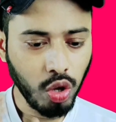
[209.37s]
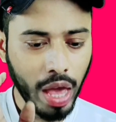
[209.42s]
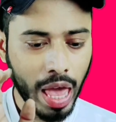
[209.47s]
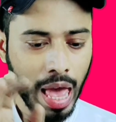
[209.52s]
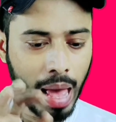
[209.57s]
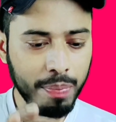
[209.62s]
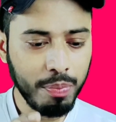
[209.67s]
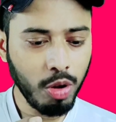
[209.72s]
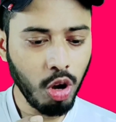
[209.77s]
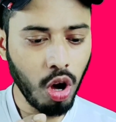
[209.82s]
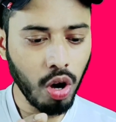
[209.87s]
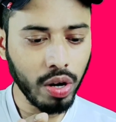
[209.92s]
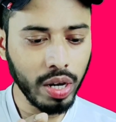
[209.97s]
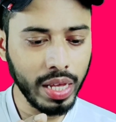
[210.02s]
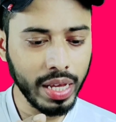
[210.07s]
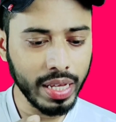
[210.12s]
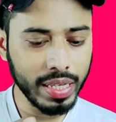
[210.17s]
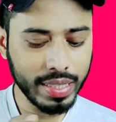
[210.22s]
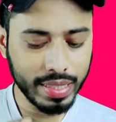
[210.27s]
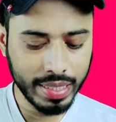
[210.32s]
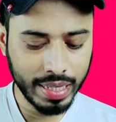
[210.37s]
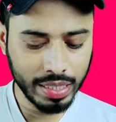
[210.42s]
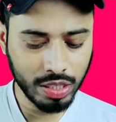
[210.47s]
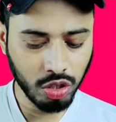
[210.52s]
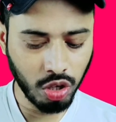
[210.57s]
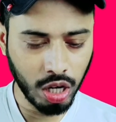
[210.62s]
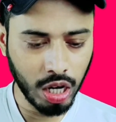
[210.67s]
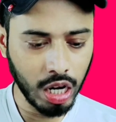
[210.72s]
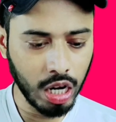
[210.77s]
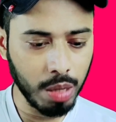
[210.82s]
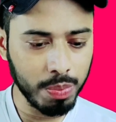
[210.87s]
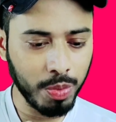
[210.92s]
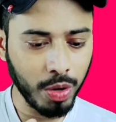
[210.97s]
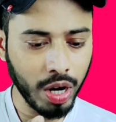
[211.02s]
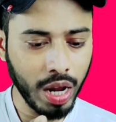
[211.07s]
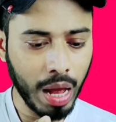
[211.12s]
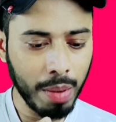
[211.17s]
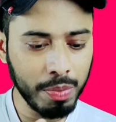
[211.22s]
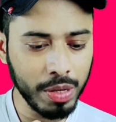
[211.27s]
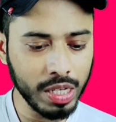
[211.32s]
তো অ্যাপ লক লিখে সার্চ করার
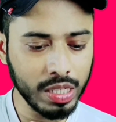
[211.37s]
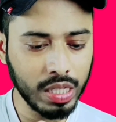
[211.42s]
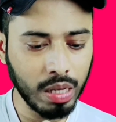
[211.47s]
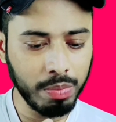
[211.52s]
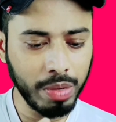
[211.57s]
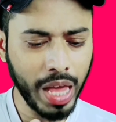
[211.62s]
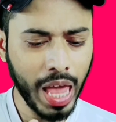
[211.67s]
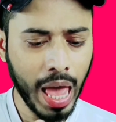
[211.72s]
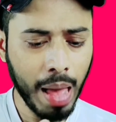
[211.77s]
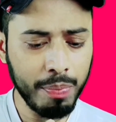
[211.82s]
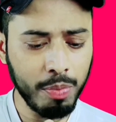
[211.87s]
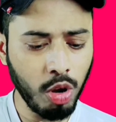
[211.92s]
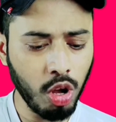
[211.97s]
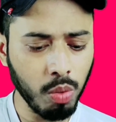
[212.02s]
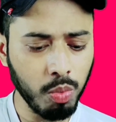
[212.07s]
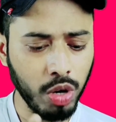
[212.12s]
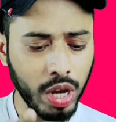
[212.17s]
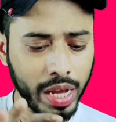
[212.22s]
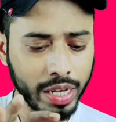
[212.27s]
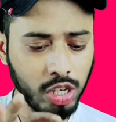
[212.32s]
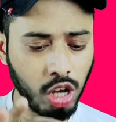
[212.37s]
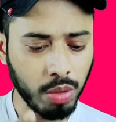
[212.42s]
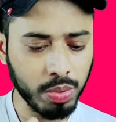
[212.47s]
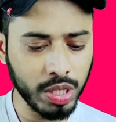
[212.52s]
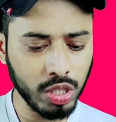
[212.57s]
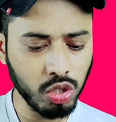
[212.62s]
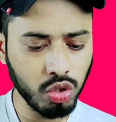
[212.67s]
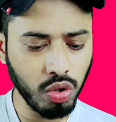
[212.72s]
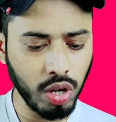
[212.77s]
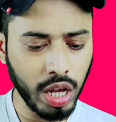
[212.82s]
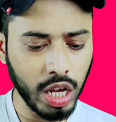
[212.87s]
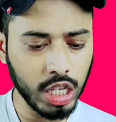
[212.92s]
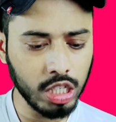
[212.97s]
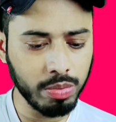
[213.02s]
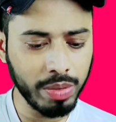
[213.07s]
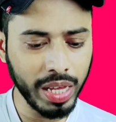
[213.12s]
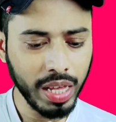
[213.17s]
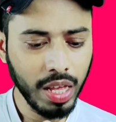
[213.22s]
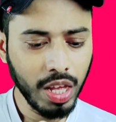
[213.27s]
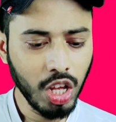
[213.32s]
পর আপনার সামনে অ্যাপ লক বলে একটি অপশান চলে
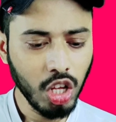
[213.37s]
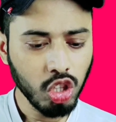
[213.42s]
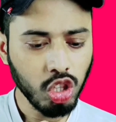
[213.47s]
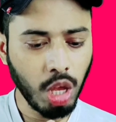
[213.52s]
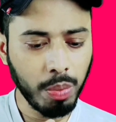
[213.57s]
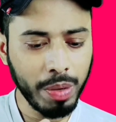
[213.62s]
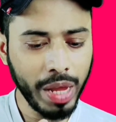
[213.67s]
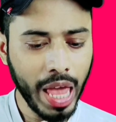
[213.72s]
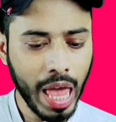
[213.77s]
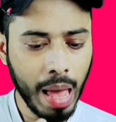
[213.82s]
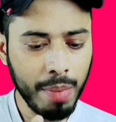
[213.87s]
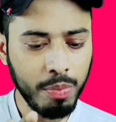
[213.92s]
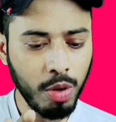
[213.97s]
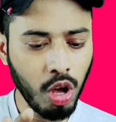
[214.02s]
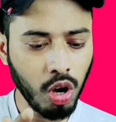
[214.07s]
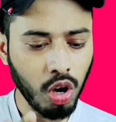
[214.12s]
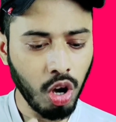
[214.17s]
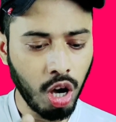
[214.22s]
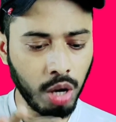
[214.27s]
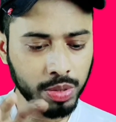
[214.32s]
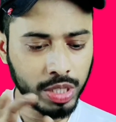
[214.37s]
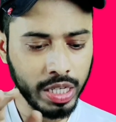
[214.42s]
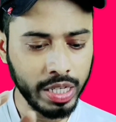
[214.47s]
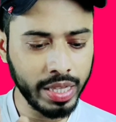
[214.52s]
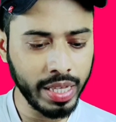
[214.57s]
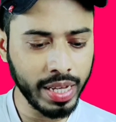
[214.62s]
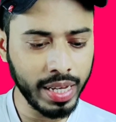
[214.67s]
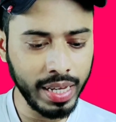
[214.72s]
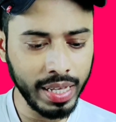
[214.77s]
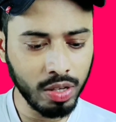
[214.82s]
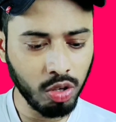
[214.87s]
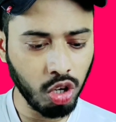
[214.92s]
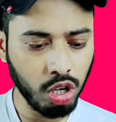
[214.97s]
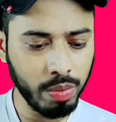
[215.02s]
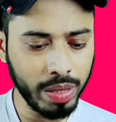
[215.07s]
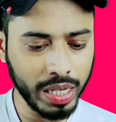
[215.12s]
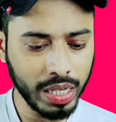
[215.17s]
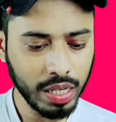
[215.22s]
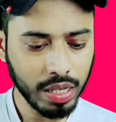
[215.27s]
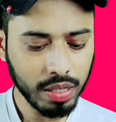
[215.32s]
আসবে তো আপনার অ্যাপ লক অপশানটিতে ক্লিক
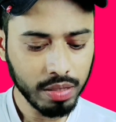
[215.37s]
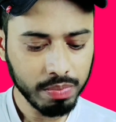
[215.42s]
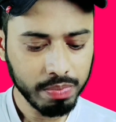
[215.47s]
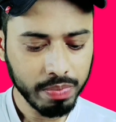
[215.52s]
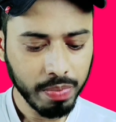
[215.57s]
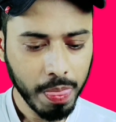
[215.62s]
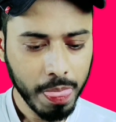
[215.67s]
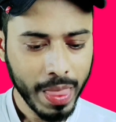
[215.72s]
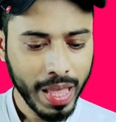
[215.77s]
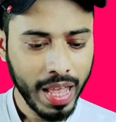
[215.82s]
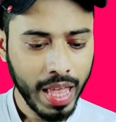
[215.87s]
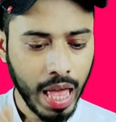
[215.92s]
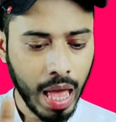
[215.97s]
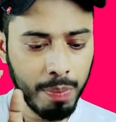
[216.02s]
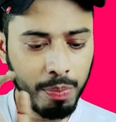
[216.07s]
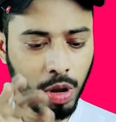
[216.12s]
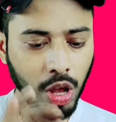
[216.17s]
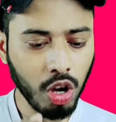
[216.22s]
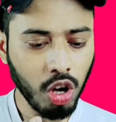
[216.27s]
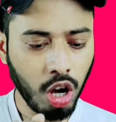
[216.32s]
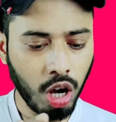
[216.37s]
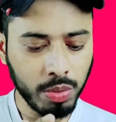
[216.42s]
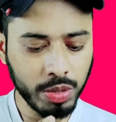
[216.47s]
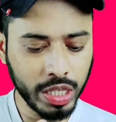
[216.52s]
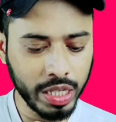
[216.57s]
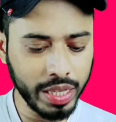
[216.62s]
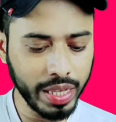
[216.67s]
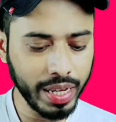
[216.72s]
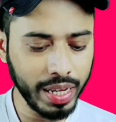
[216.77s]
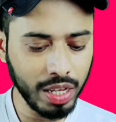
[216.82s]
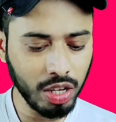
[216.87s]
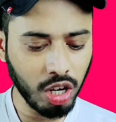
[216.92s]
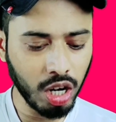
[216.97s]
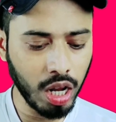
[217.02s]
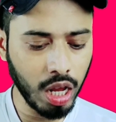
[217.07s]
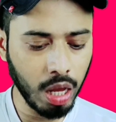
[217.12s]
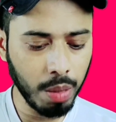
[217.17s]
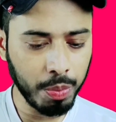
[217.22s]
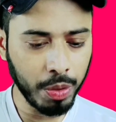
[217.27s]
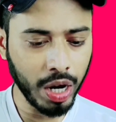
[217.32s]
করবেন অ্যাপ লক অপশানটিতে ক্লিক
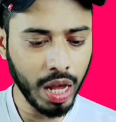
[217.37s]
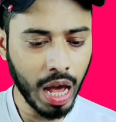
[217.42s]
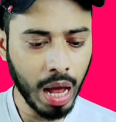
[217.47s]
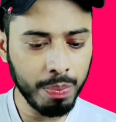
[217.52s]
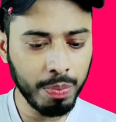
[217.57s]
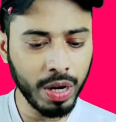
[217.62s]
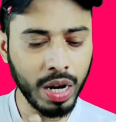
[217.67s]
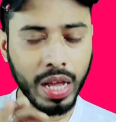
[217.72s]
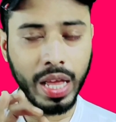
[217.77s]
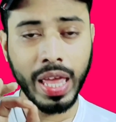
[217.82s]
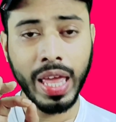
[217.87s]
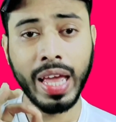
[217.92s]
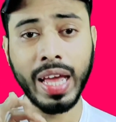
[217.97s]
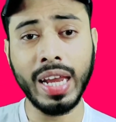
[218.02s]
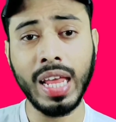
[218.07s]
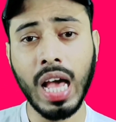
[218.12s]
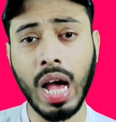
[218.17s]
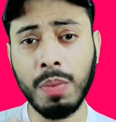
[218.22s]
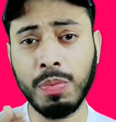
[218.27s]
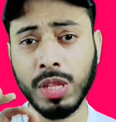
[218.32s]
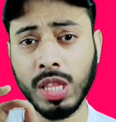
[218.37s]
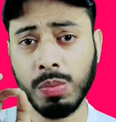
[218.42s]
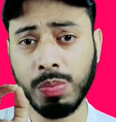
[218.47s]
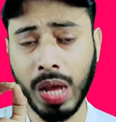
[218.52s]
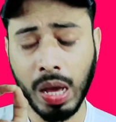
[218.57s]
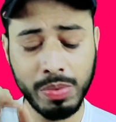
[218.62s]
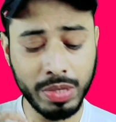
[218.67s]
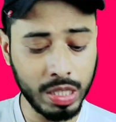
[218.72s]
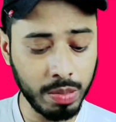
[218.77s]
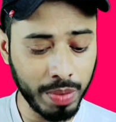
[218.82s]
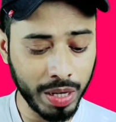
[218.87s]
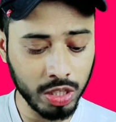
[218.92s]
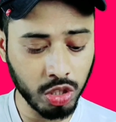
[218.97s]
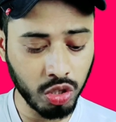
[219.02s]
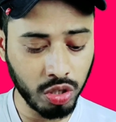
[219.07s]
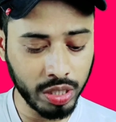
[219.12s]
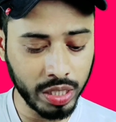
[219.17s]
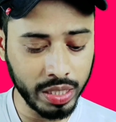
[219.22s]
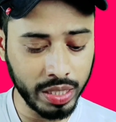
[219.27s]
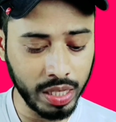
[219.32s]
করার পর আপনারা এখানে আপনাদের প্রাইভেসি
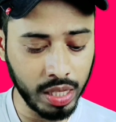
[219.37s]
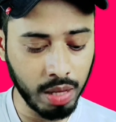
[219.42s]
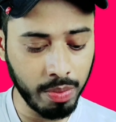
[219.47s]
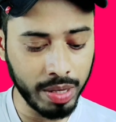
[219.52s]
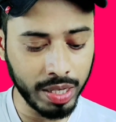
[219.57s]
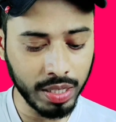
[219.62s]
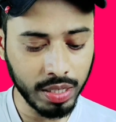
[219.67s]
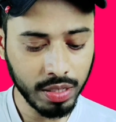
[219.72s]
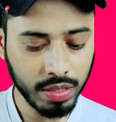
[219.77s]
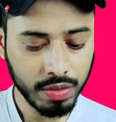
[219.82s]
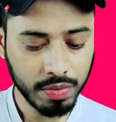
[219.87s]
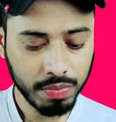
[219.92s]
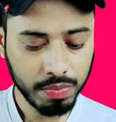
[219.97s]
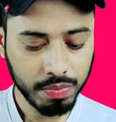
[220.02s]
পাসওয়ার্ডটি দিয়ে দেবেন